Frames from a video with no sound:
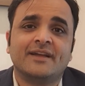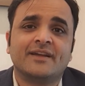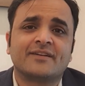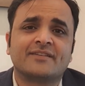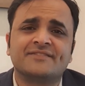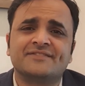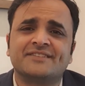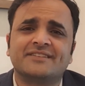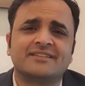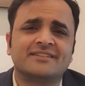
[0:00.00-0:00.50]

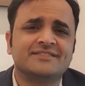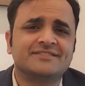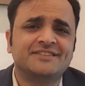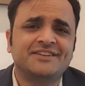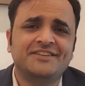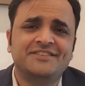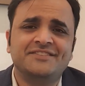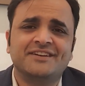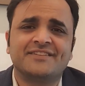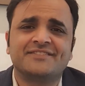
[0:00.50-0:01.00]
कंसल्टेंट
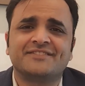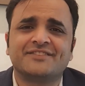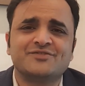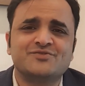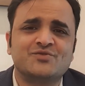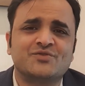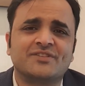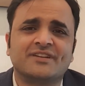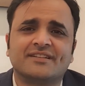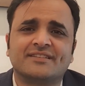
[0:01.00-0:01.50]
जी जान से
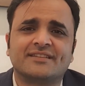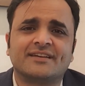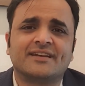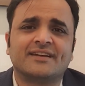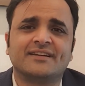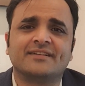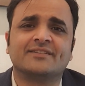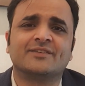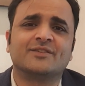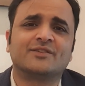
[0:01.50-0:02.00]
जुट जाता
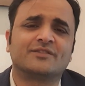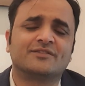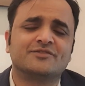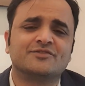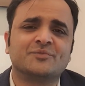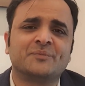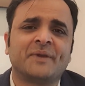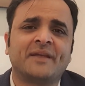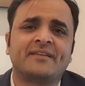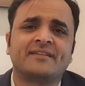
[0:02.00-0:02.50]
है और
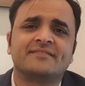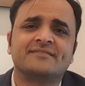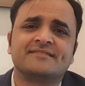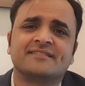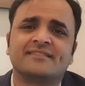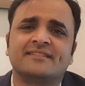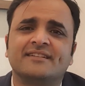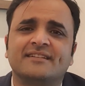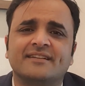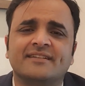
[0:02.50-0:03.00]
जो मेन
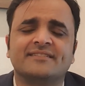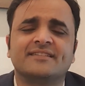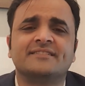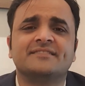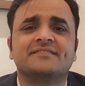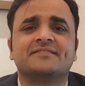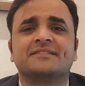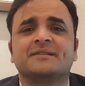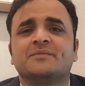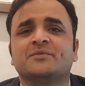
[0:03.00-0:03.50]
कंसल्टेंट रहता है
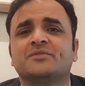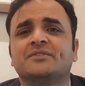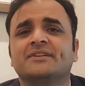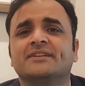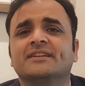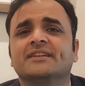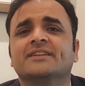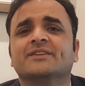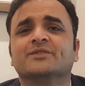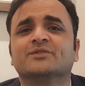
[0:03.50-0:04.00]
जिससे भी उनकी
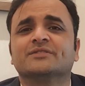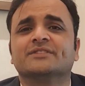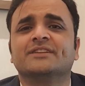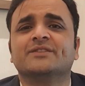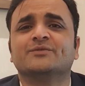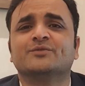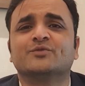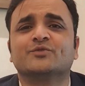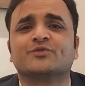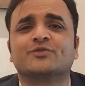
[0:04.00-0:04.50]
डीलिंग होती
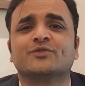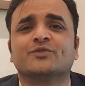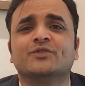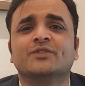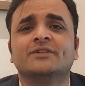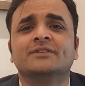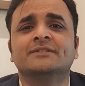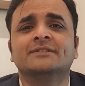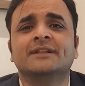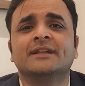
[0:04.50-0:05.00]
है वो उसको
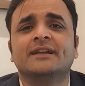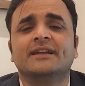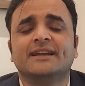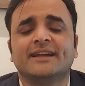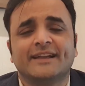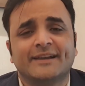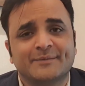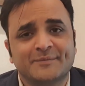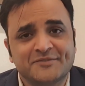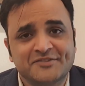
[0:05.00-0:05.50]

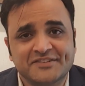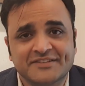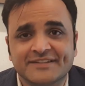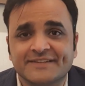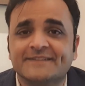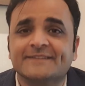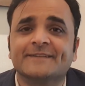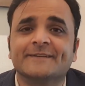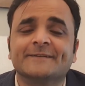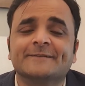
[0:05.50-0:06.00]
एडमिशन
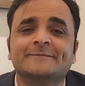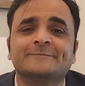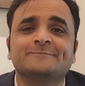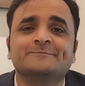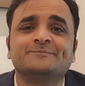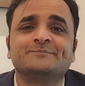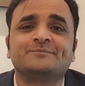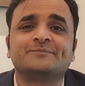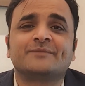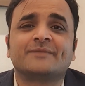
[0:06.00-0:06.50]
देते हैं
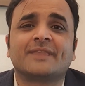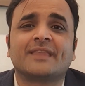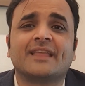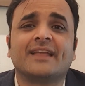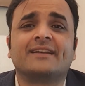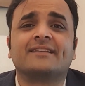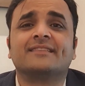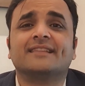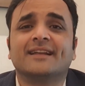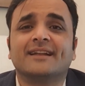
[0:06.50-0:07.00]

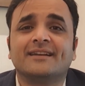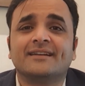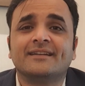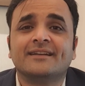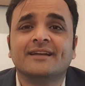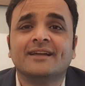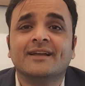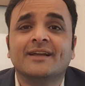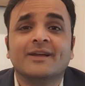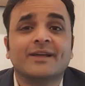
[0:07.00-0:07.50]
एट द एंड
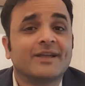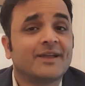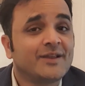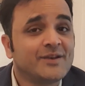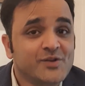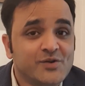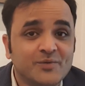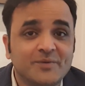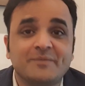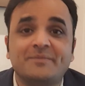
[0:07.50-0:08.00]

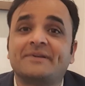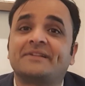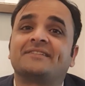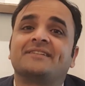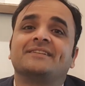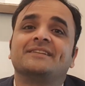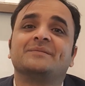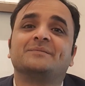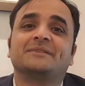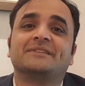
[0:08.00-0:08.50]
इनको भी
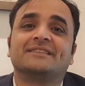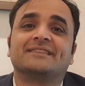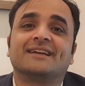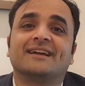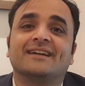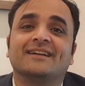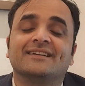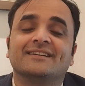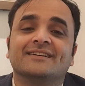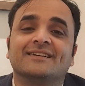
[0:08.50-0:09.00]
पैसा नहीं मिलता
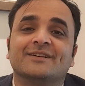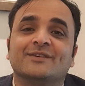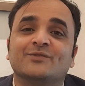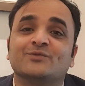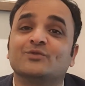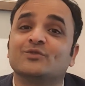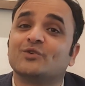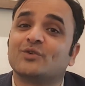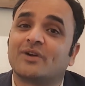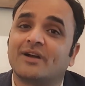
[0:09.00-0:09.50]
है
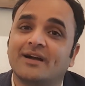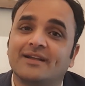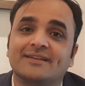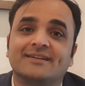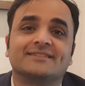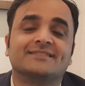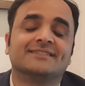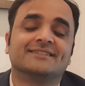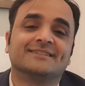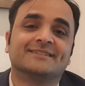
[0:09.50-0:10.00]
वो लोग खा
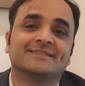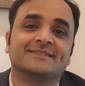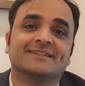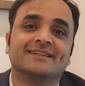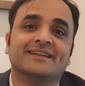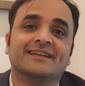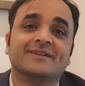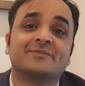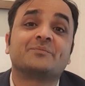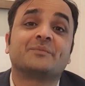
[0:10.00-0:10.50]
जाते हैं
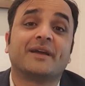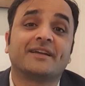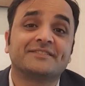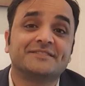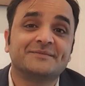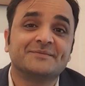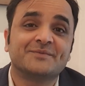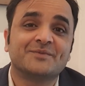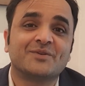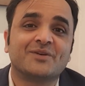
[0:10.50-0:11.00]

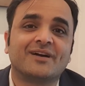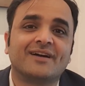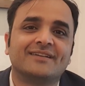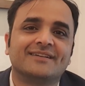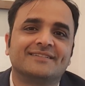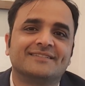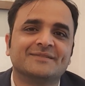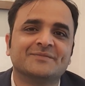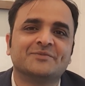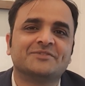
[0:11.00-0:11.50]
मैक्सिमम लोग खा
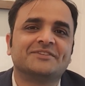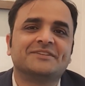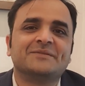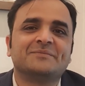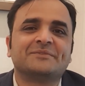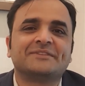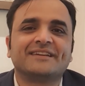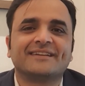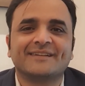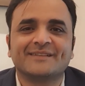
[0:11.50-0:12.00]
जाते हैं मुझे नहीं
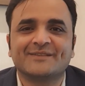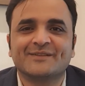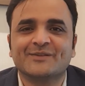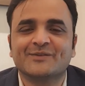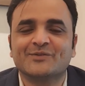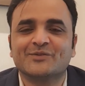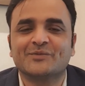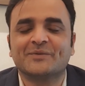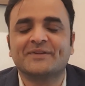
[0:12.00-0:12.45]
पता कितने लोगों